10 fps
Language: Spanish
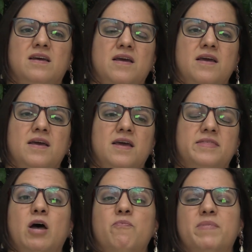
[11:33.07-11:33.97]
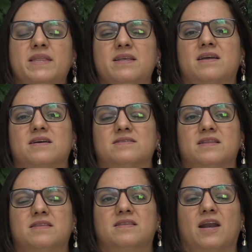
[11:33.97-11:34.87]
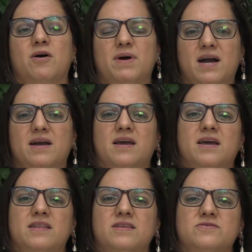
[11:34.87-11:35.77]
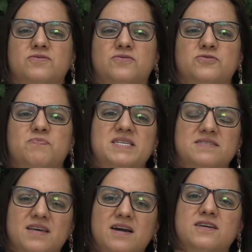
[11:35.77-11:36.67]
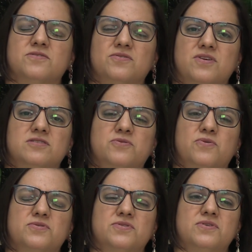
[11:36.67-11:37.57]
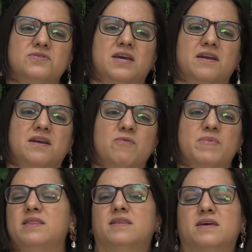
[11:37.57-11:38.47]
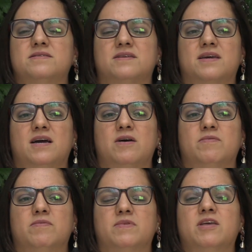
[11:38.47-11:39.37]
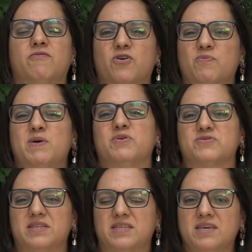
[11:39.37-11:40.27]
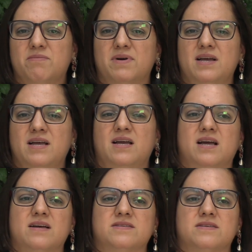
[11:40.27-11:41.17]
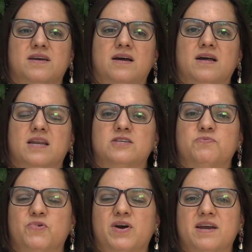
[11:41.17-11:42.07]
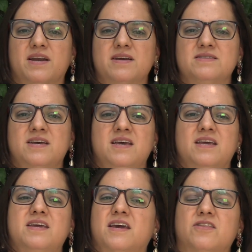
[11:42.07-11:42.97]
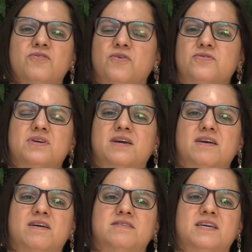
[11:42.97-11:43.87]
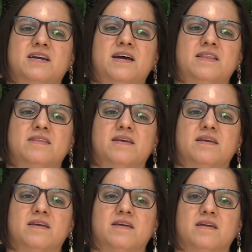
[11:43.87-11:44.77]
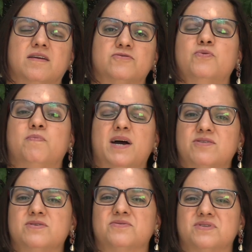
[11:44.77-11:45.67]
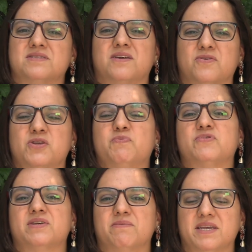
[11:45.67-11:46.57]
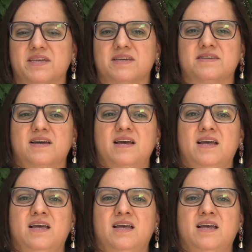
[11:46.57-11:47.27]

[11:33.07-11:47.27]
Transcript: Eh, también el que se trabaje en estos mensajes o discursos que realmente sean de forma positiva hacia las mujeres y que no se sigan eh, sumando estos estereotipos de belleza